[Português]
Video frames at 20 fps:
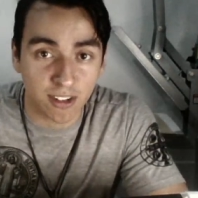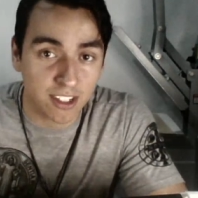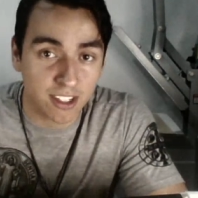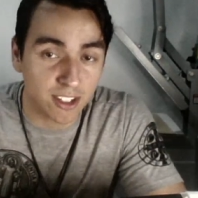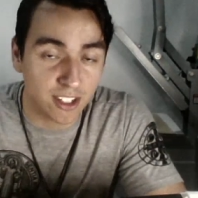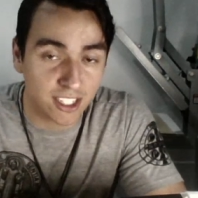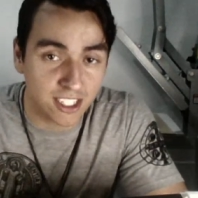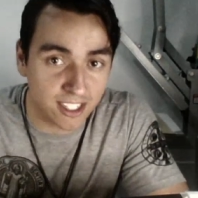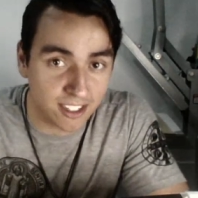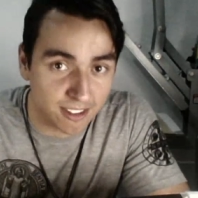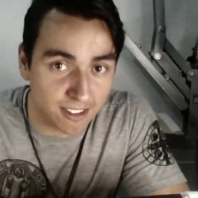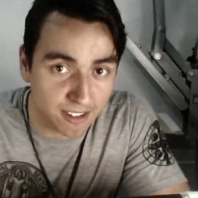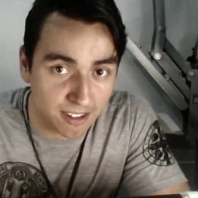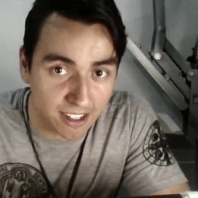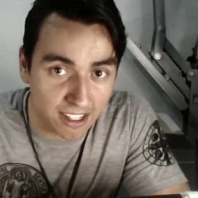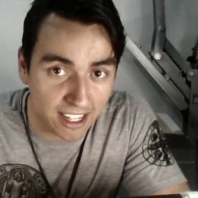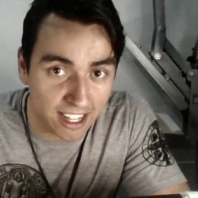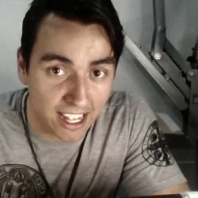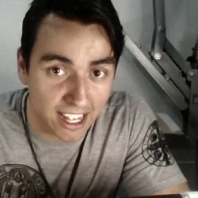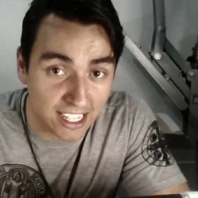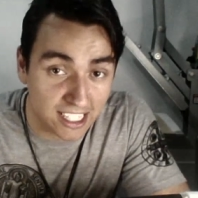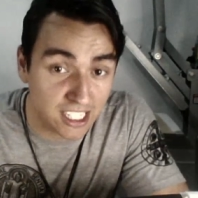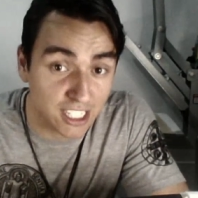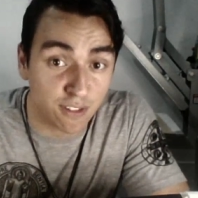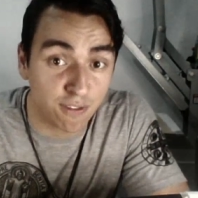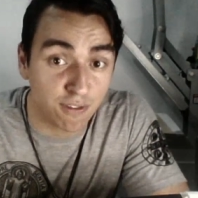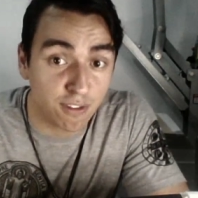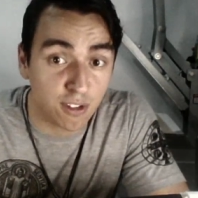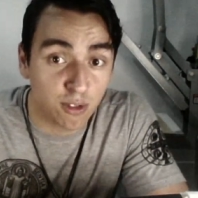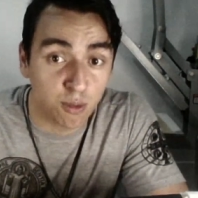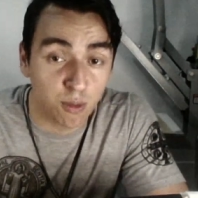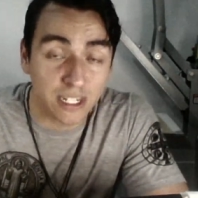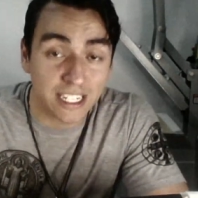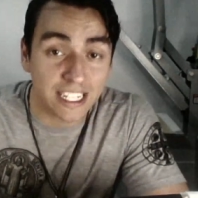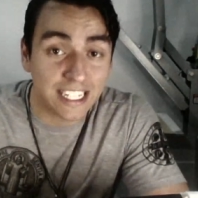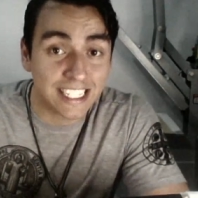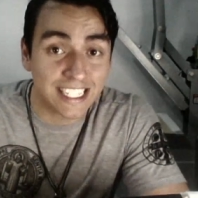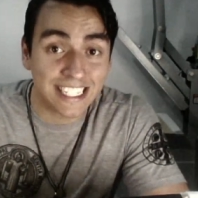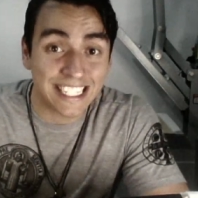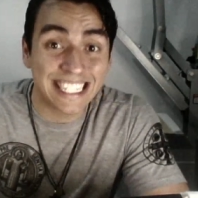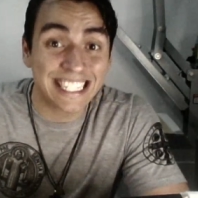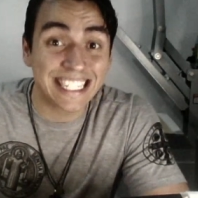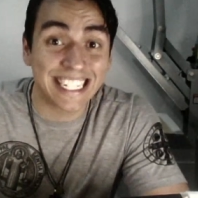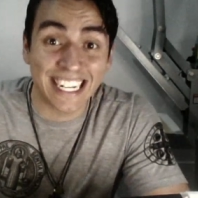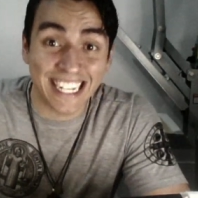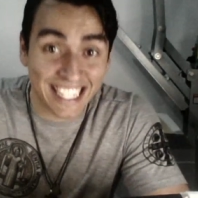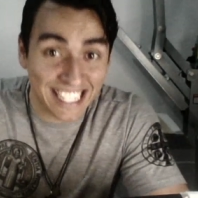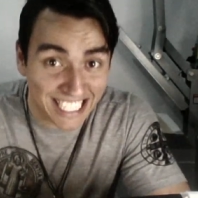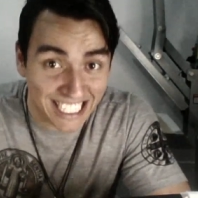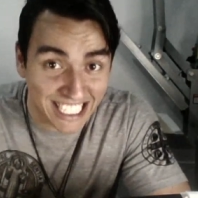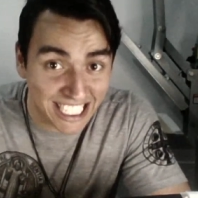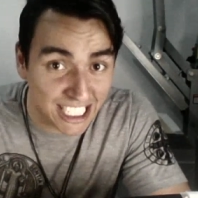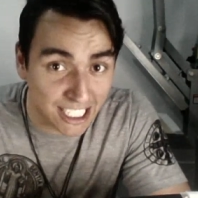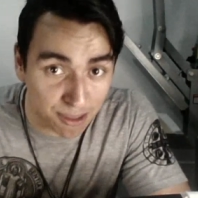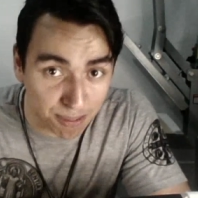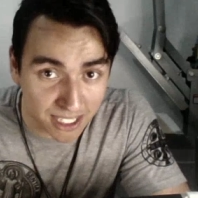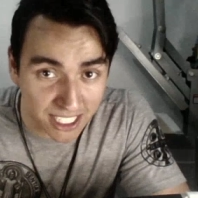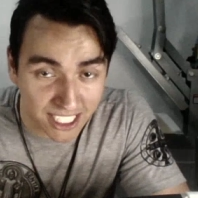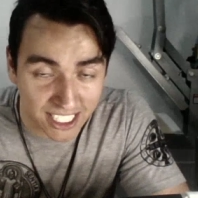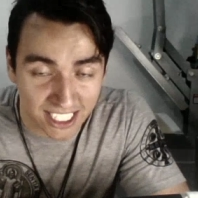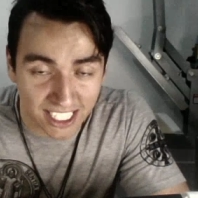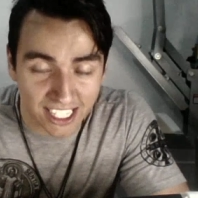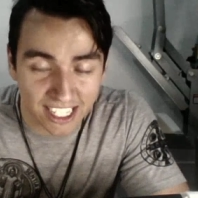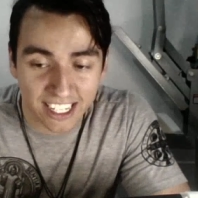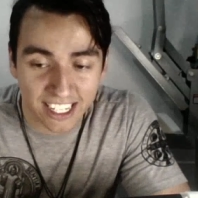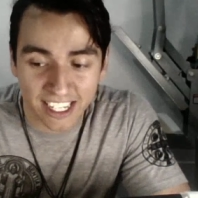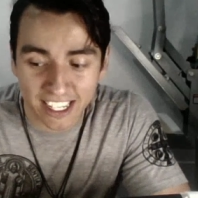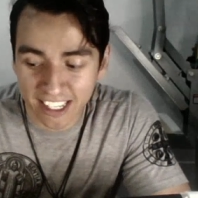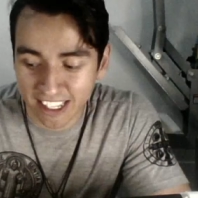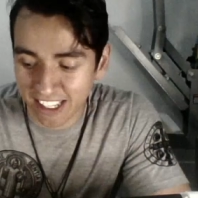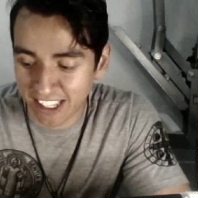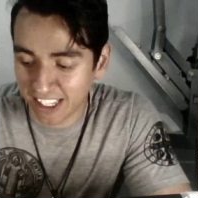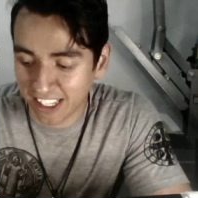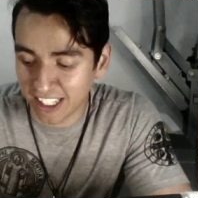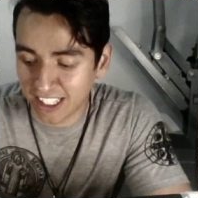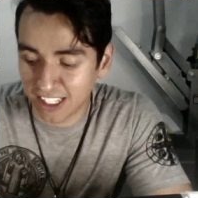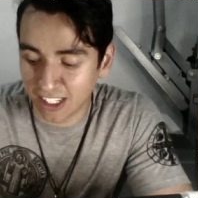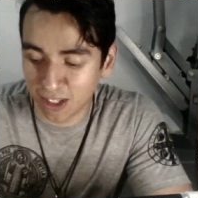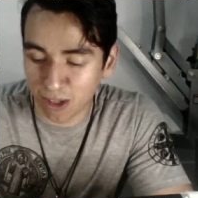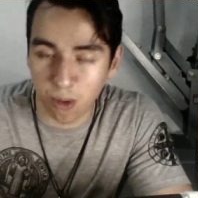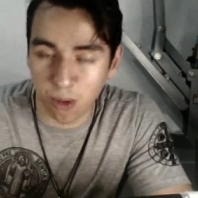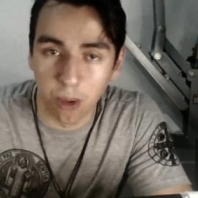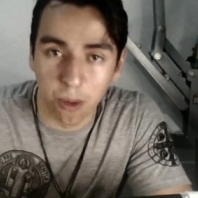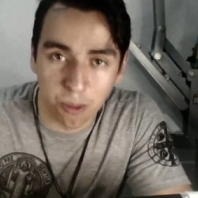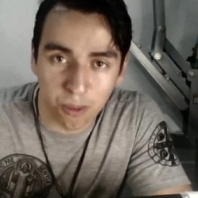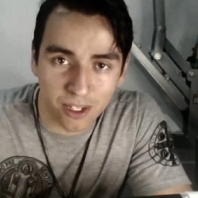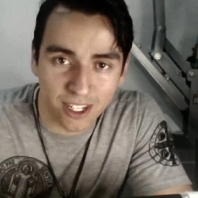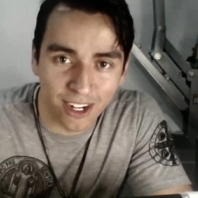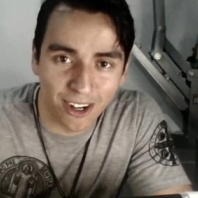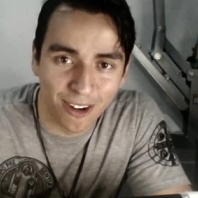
Então, assim, essas figuras estranhíssimas que circundam